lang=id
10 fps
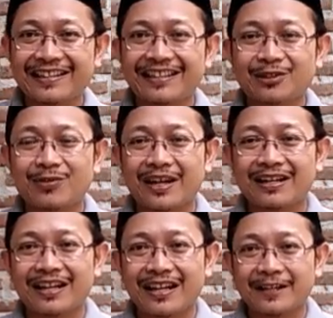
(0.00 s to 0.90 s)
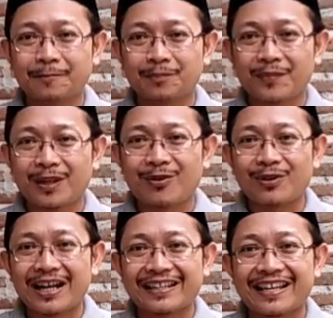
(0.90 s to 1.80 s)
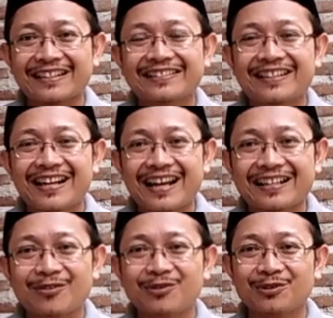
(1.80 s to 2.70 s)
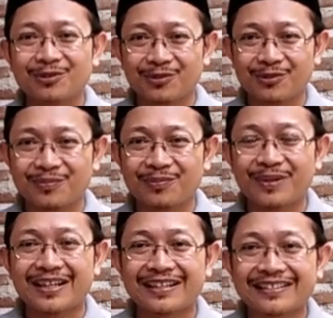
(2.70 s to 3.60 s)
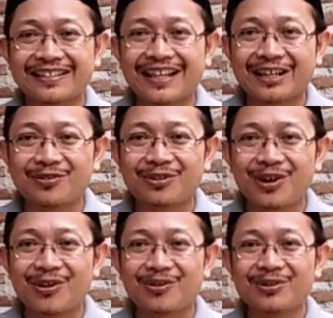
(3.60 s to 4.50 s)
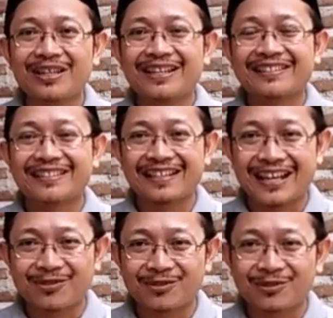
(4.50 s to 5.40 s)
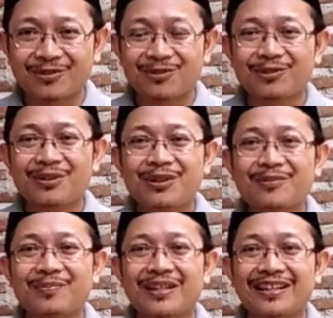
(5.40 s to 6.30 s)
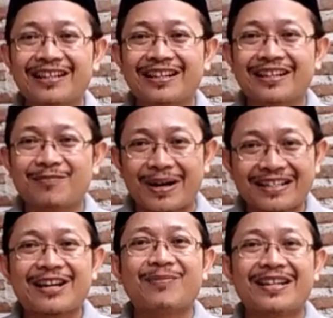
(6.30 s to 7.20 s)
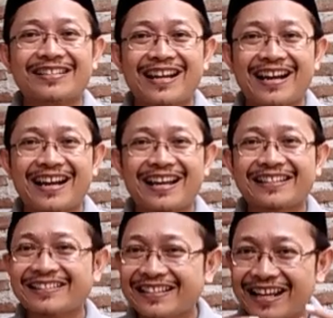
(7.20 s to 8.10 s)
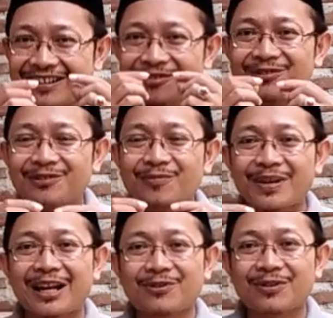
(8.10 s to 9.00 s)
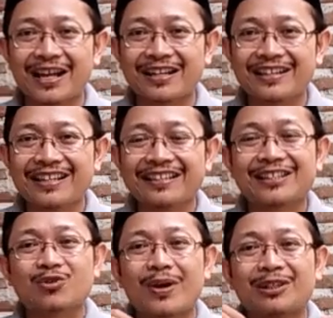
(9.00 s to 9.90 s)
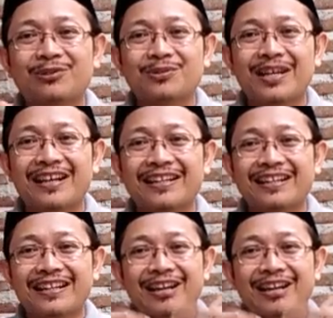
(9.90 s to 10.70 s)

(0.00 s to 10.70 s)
itu adalah orang yang senang untuk bersenda gurau, senang untuk bermanja-manjaan, senang untuk melakukan sesuatu yang